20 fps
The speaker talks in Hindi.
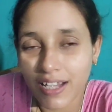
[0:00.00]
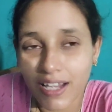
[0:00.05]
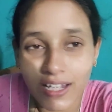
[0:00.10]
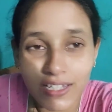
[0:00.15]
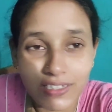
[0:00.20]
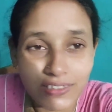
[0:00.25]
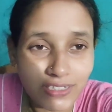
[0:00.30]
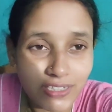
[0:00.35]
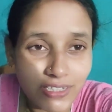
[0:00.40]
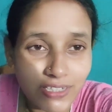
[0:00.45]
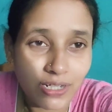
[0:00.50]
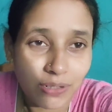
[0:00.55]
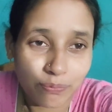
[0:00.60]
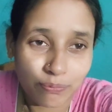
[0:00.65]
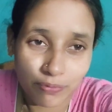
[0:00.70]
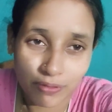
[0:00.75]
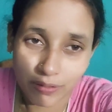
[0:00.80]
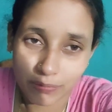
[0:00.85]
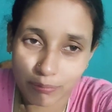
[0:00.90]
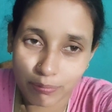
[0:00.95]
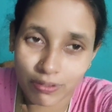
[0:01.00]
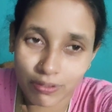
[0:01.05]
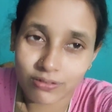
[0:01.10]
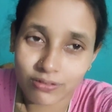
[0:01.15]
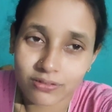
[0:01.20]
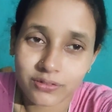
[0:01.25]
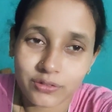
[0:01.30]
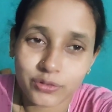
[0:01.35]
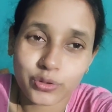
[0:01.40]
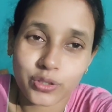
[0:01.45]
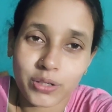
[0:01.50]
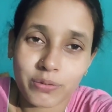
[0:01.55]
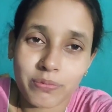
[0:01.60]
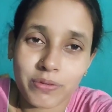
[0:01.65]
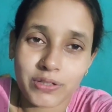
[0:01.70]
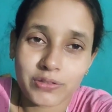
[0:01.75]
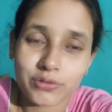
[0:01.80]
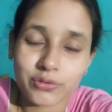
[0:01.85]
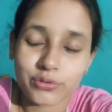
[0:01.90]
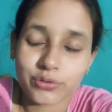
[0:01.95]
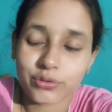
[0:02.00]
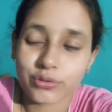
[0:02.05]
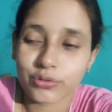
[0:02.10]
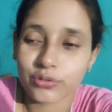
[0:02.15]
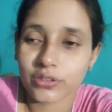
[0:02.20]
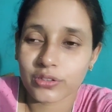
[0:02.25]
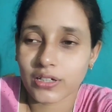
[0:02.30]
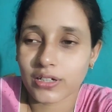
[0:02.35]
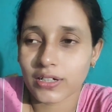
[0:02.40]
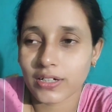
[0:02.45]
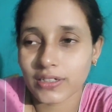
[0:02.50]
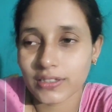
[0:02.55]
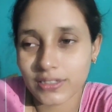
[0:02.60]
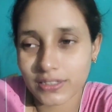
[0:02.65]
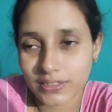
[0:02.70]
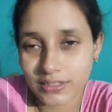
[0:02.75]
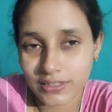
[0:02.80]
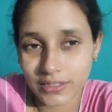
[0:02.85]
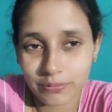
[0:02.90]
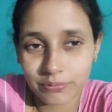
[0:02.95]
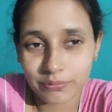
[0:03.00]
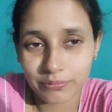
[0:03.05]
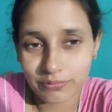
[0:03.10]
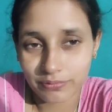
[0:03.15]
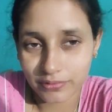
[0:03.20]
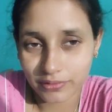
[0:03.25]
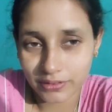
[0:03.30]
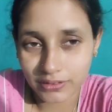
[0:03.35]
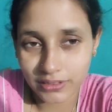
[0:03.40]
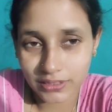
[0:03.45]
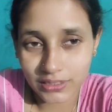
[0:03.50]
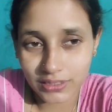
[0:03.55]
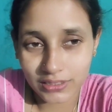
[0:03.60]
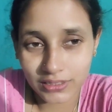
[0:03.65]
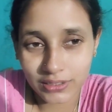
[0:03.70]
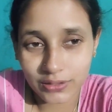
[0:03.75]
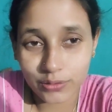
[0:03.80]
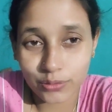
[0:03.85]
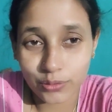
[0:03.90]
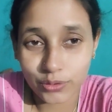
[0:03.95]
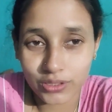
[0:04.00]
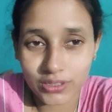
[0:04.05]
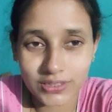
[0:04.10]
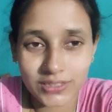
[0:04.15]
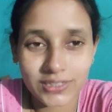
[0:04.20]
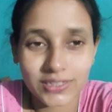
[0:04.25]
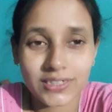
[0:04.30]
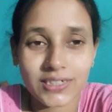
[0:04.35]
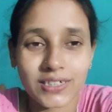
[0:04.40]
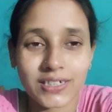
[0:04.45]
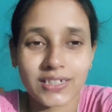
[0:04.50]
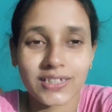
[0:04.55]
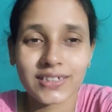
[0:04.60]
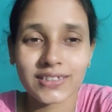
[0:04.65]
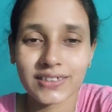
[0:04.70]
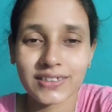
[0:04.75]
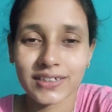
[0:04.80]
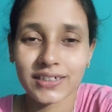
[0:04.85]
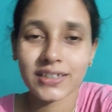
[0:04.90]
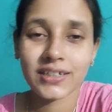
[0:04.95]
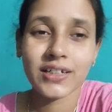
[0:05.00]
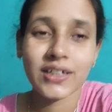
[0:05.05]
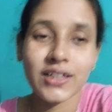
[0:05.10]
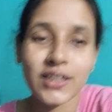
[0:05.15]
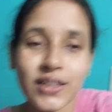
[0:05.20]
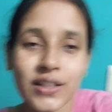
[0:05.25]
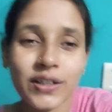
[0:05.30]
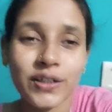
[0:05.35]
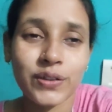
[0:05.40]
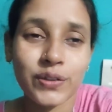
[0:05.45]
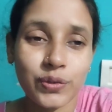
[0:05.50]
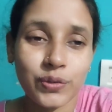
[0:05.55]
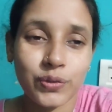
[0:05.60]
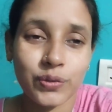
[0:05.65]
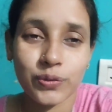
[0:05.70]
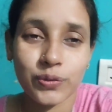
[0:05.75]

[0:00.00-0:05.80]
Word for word: ऐसा अपनापन जो है महसूस होता है ये सब चीज़ें होने से करने से तो